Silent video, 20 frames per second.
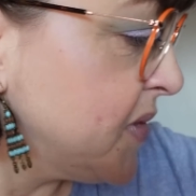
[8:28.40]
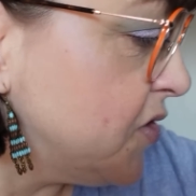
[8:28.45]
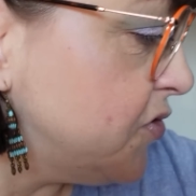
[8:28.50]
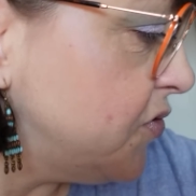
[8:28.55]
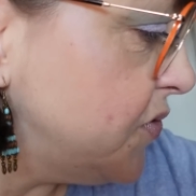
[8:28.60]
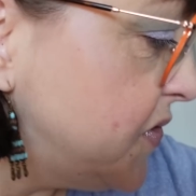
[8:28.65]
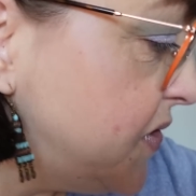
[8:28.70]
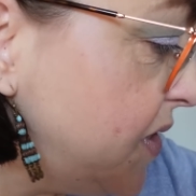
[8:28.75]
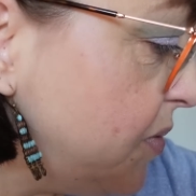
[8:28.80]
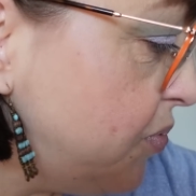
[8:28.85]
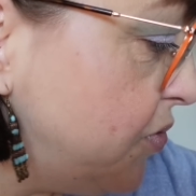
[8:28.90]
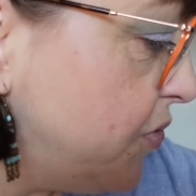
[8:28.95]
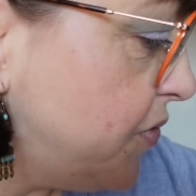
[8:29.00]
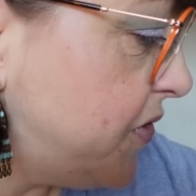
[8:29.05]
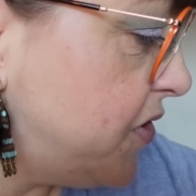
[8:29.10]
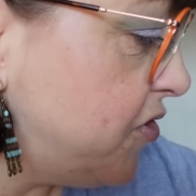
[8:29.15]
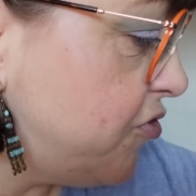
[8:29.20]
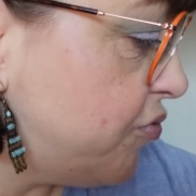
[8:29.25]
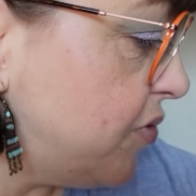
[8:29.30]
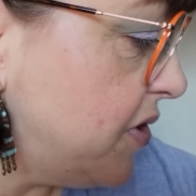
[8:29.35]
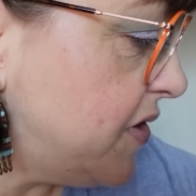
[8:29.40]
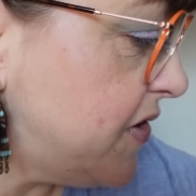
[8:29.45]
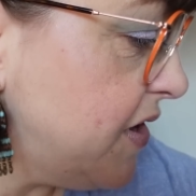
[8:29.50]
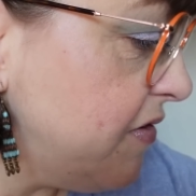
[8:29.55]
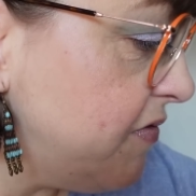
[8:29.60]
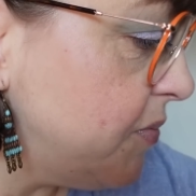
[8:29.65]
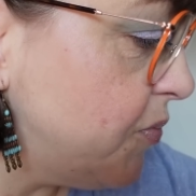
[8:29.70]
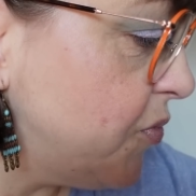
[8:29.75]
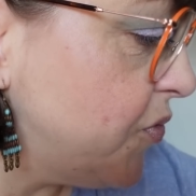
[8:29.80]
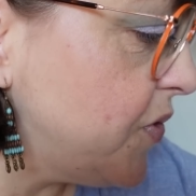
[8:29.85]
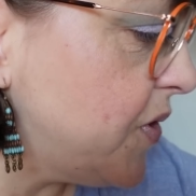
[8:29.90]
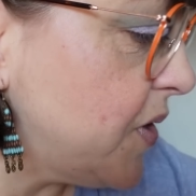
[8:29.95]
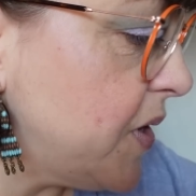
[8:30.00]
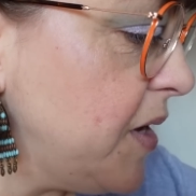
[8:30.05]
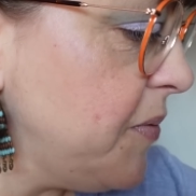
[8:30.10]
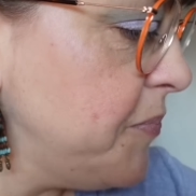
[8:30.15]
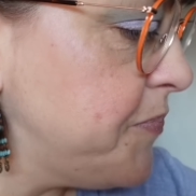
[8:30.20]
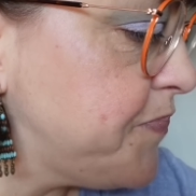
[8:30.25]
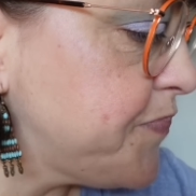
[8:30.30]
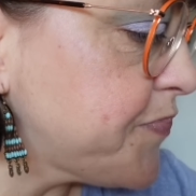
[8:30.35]
Je ne sais plus si je vous les avais
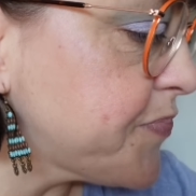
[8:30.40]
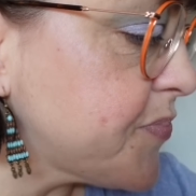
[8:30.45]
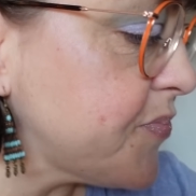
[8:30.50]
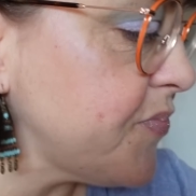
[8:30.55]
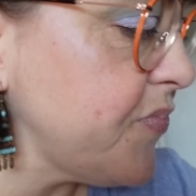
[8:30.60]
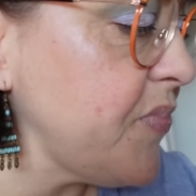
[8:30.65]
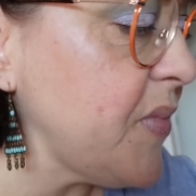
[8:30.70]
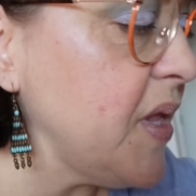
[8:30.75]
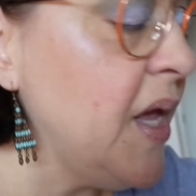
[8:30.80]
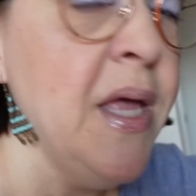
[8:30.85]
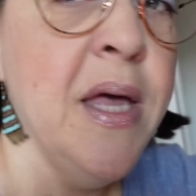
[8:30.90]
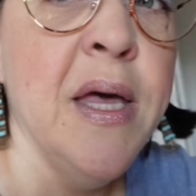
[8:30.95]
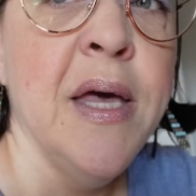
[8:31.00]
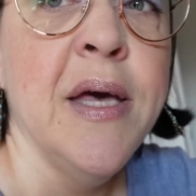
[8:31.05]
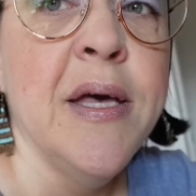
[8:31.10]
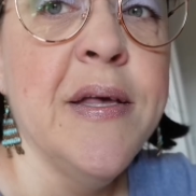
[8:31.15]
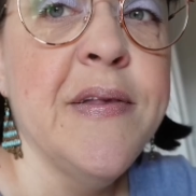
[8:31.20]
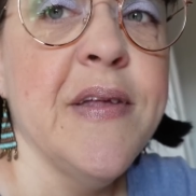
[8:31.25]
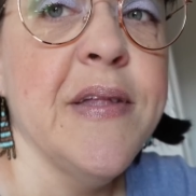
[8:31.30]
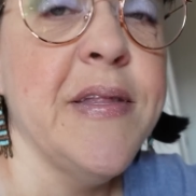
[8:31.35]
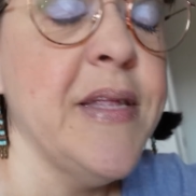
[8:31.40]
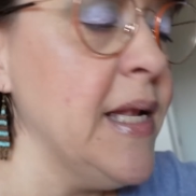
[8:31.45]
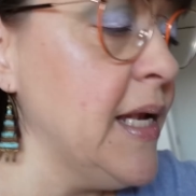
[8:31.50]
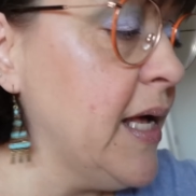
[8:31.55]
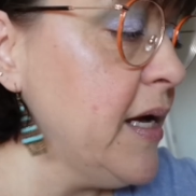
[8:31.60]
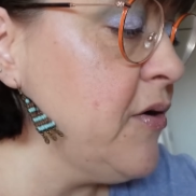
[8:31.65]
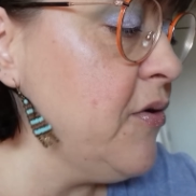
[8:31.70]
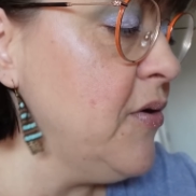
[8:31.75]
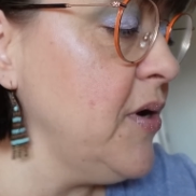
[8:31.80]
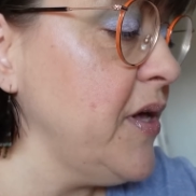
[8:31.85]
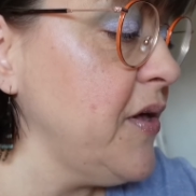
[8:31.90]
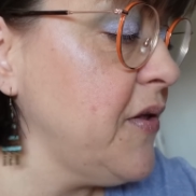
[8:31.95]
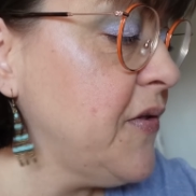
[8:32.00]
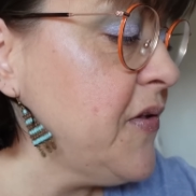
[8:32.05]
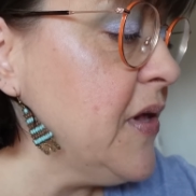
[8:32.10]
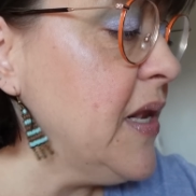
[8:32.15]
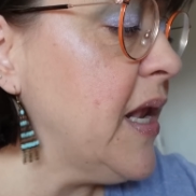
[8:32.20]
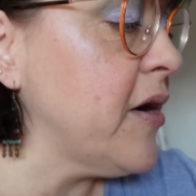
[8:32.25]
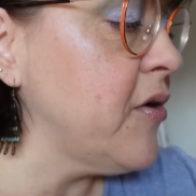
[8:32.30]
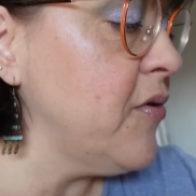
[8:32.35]
montrées. C'était la,
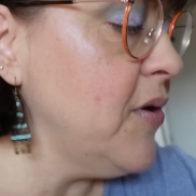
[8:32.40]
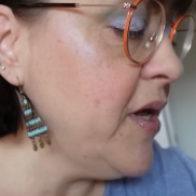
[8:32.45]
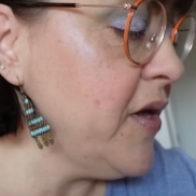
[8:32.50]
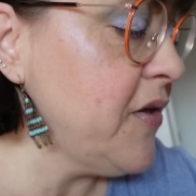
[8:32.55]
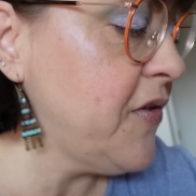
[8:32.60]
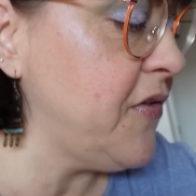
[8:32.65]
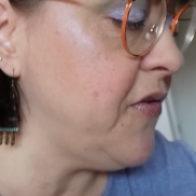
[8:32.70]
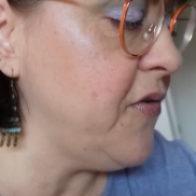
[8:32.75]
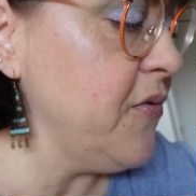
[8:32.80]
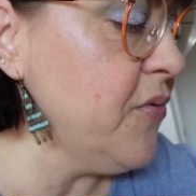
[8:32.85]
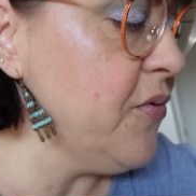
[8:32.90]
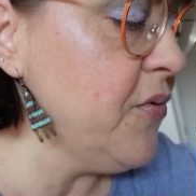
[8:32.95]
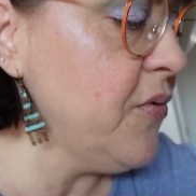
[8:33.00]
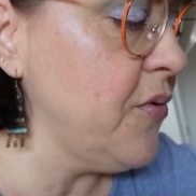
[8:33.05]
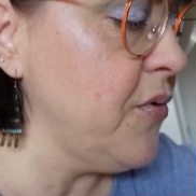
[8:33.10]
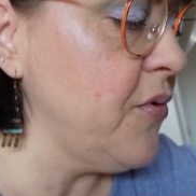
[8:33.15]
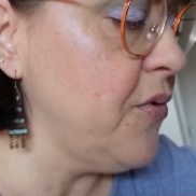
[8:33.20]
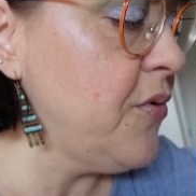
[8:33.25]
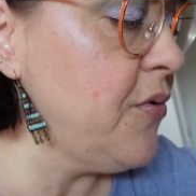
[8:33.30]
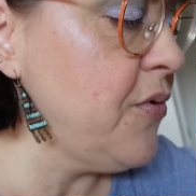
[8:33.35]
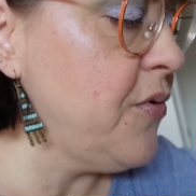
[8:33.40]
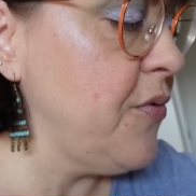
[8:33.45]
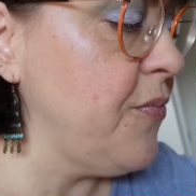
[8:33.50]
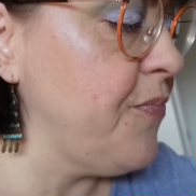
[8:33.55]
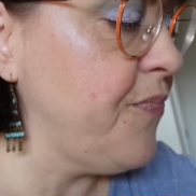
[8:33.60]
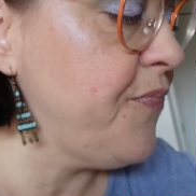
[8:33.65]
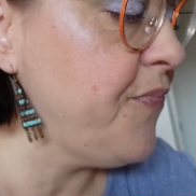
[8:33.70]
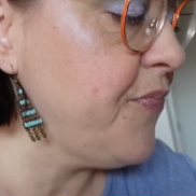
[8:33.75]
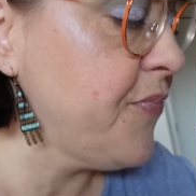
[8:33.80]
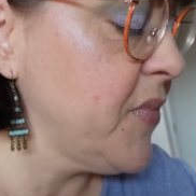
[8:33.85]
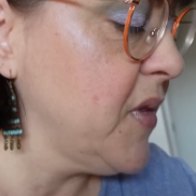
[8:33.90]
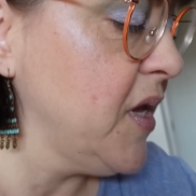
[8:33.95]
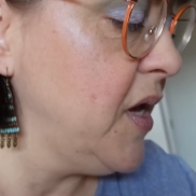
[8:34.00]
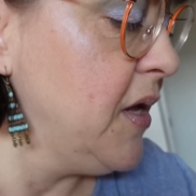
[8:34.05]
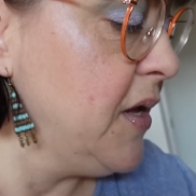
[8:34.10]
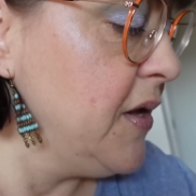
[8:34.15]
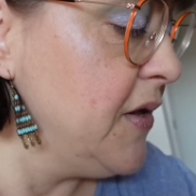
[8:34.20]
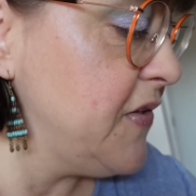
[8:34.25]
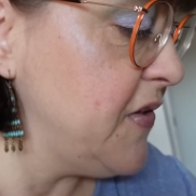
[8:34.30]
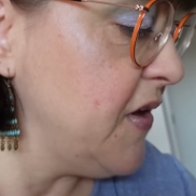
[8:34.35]
c'est la collection euh,
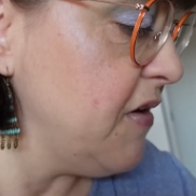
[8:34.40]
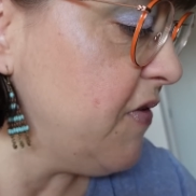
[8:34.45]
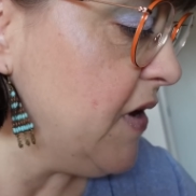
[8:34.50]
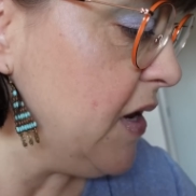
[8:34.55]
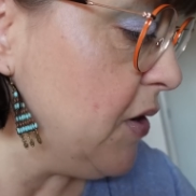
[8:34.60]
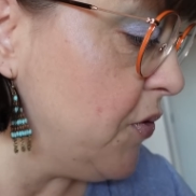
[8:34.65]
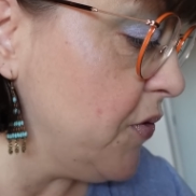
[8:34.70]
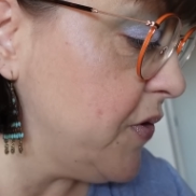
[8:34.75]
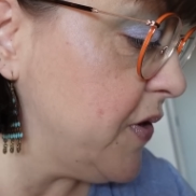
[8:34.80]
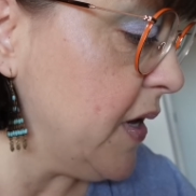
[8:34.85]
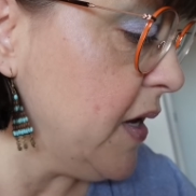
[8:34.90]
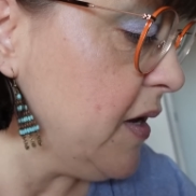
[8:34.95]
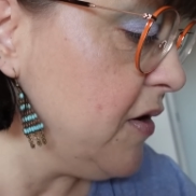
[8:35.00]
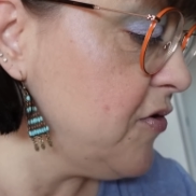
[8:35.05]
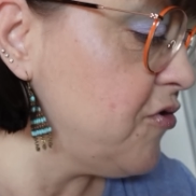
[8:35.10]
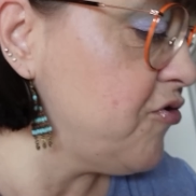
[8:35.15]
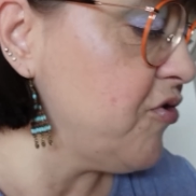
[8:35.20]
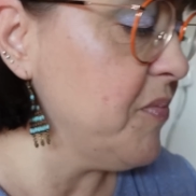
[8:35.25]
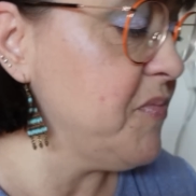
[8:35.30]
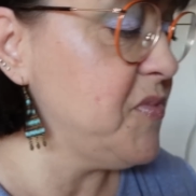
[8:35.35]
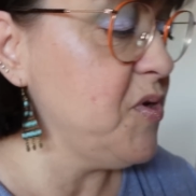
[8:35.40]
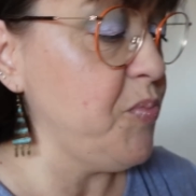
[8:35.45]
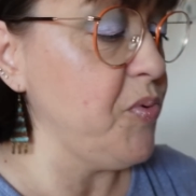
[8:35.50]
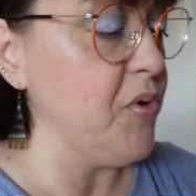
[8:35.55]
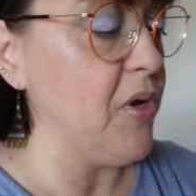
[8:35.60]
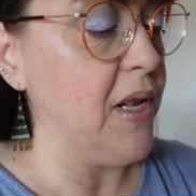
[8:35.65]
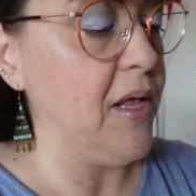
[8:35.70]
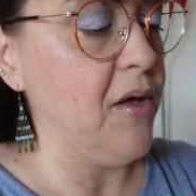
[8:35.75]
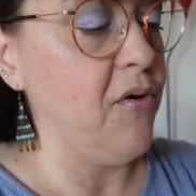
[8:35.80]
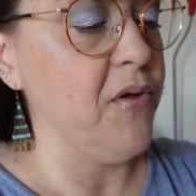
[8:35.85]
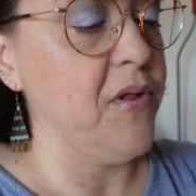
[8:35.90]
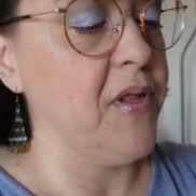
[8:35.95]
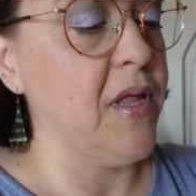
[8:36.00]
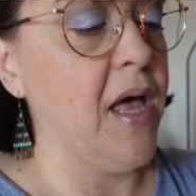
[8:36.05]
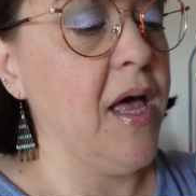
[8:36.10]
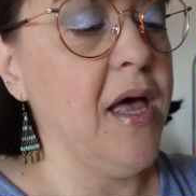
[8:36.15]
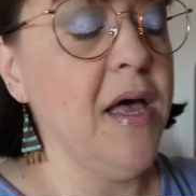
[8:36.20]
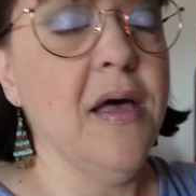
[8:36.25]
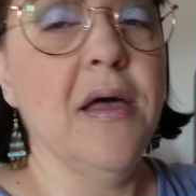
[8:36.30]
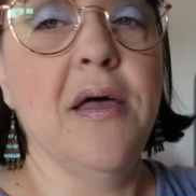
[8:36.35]
Saint-Valentin. Je suis un petit peu à la
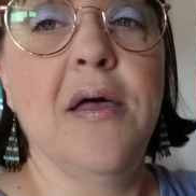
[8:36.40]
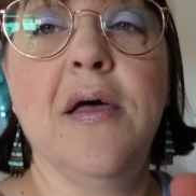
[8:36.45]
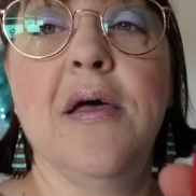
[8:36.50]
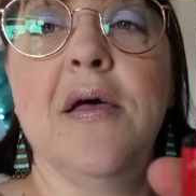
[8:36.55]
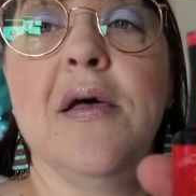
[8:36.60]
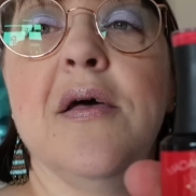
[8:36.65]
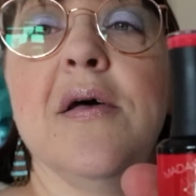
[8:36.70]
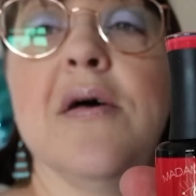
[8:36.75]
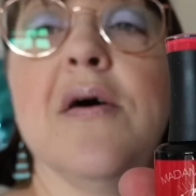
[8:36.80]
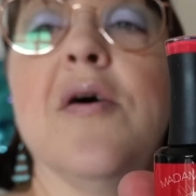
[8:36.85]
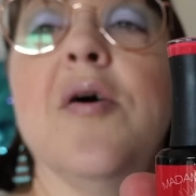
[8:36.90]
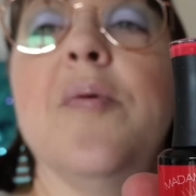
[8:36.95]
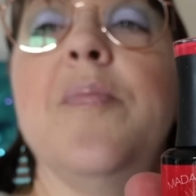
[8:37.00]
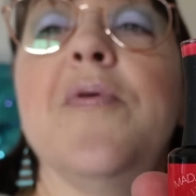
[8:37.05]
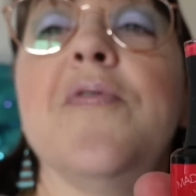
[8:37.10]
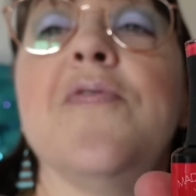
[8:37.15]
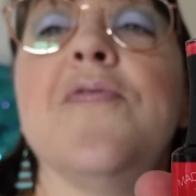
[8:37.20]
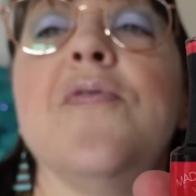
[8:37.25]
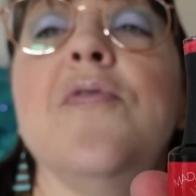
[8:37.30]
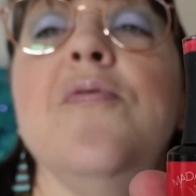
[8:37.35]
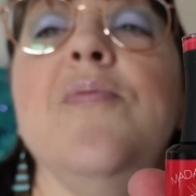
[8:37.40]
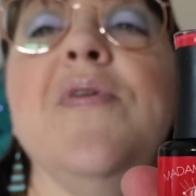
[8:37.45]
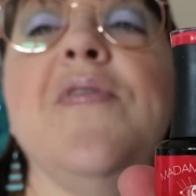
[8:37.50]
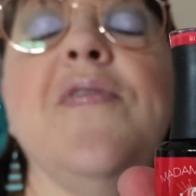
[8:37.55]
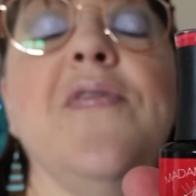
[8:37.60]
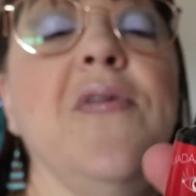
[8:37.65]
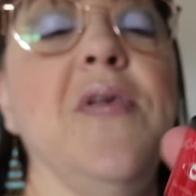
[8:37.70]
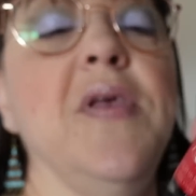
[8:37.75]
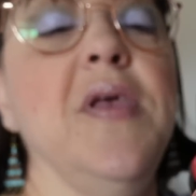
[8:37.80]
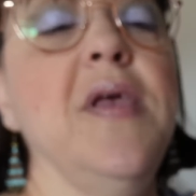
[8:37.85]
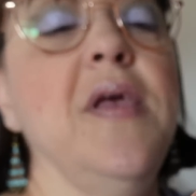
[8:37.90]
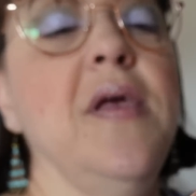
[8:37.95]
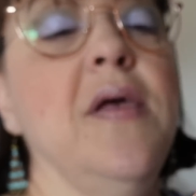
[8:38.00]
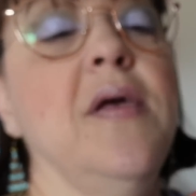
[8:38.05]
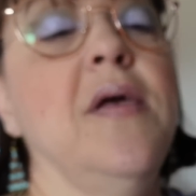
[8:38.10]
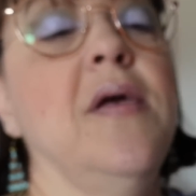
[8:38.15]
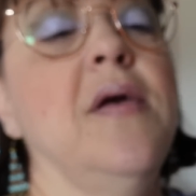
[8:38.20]
retard. Celui-ci,